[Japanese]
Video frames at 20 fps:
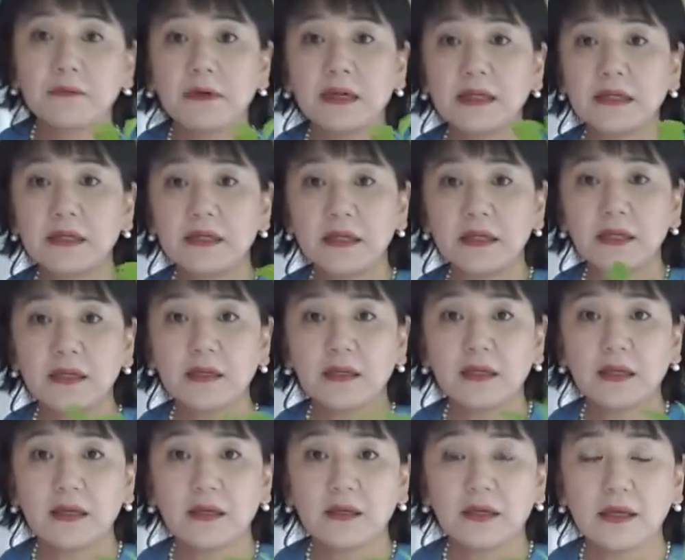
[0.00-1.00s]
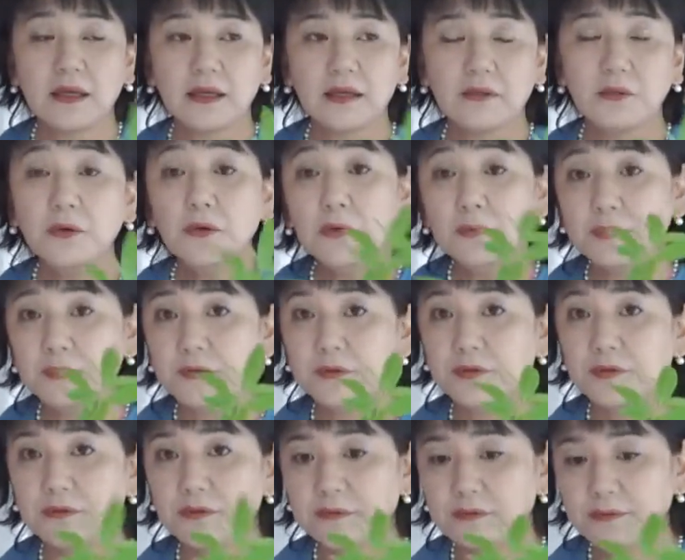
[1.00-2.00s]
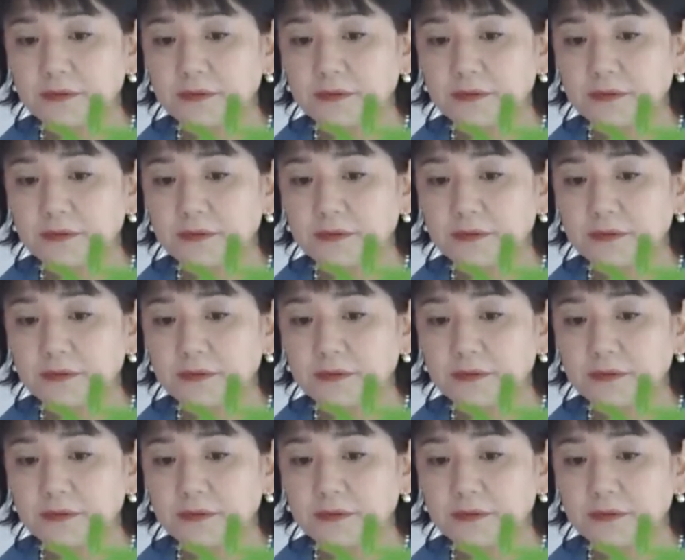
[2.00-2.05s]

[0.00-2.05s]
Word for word: 代わりに、えー、両部っていう